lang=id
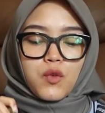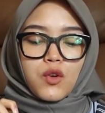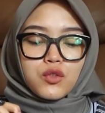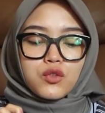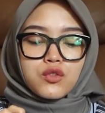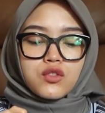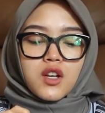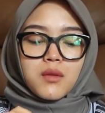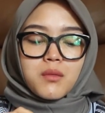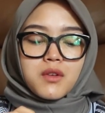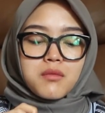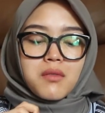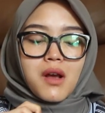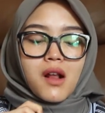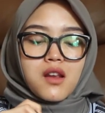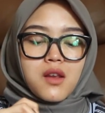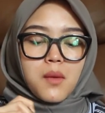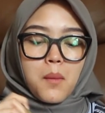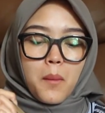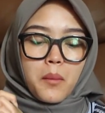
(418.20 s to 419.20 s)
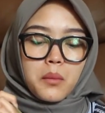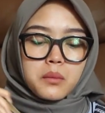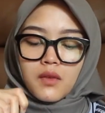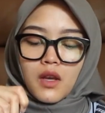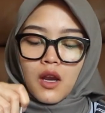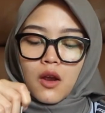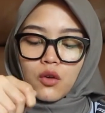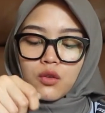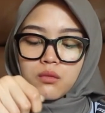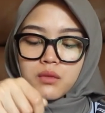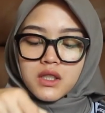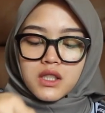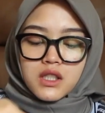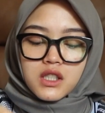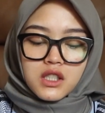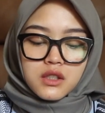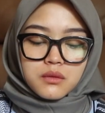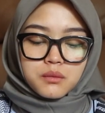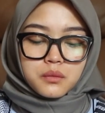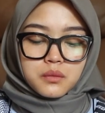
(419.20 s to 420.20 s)
aku selamat balik aku
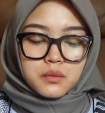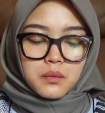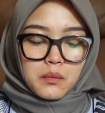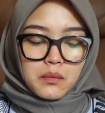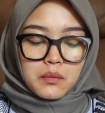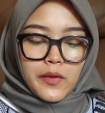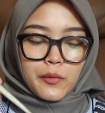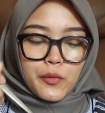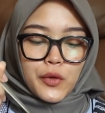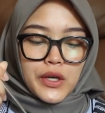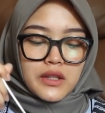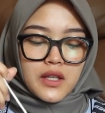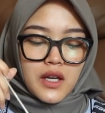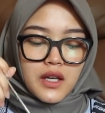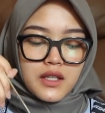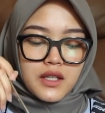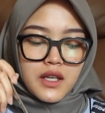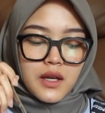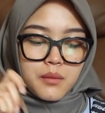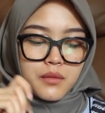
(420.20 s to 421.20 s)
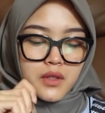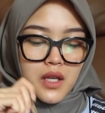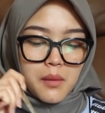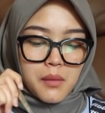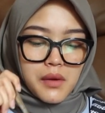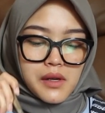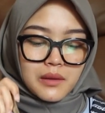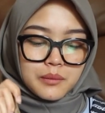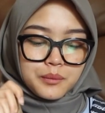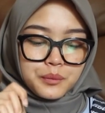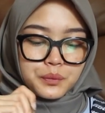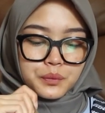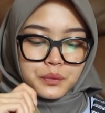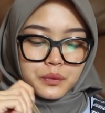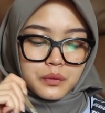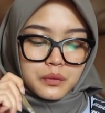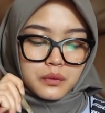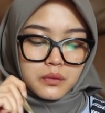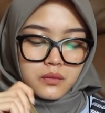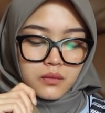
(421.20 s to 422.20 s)
bikinin buat ayam sama
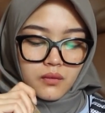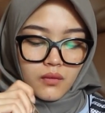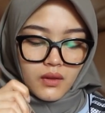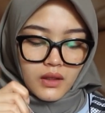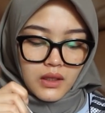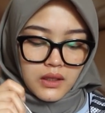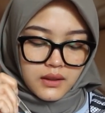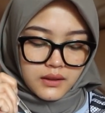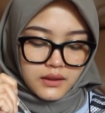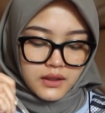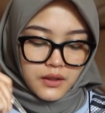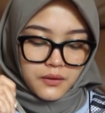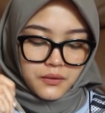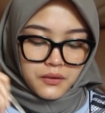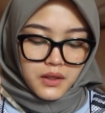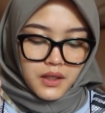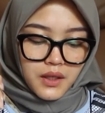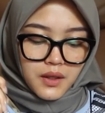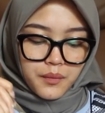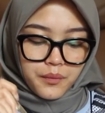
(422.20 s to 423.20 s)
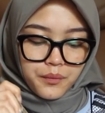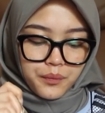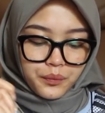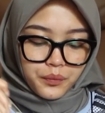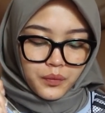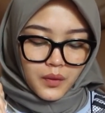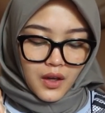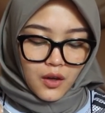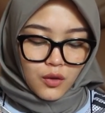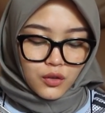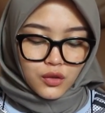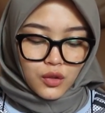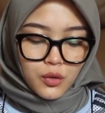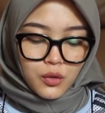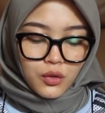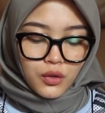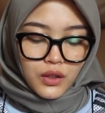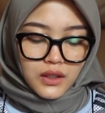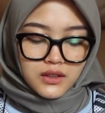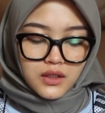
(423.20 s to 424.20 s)
Jeffrey aku
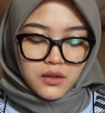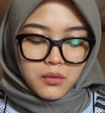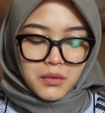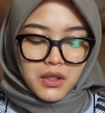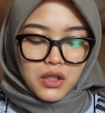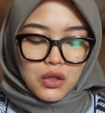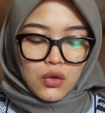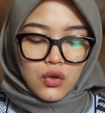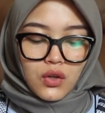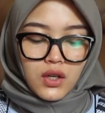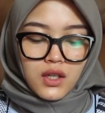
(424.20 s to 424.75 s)
selalu kasih Milo